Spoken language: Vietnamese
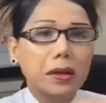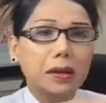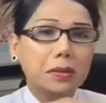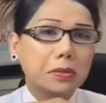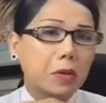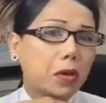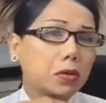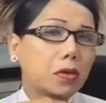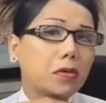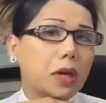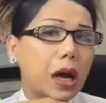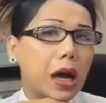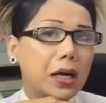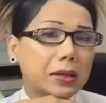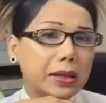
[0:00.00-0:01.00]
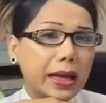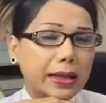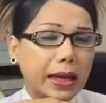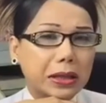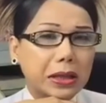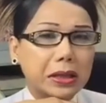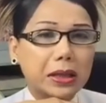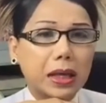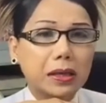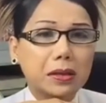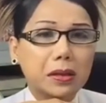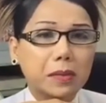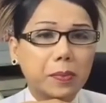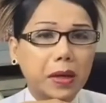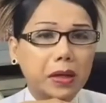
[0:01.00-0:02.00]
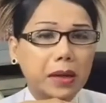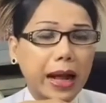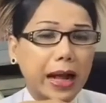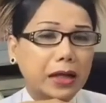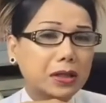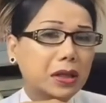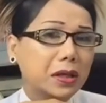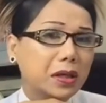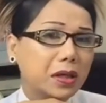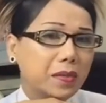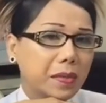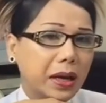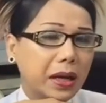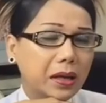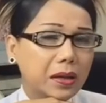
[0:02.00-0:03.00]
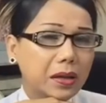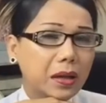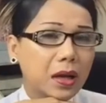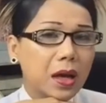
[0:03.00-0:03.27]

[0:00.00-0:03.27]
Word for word: về còn thiếu nợ người ta tại vì người ta đưa mình hàng sĩ mà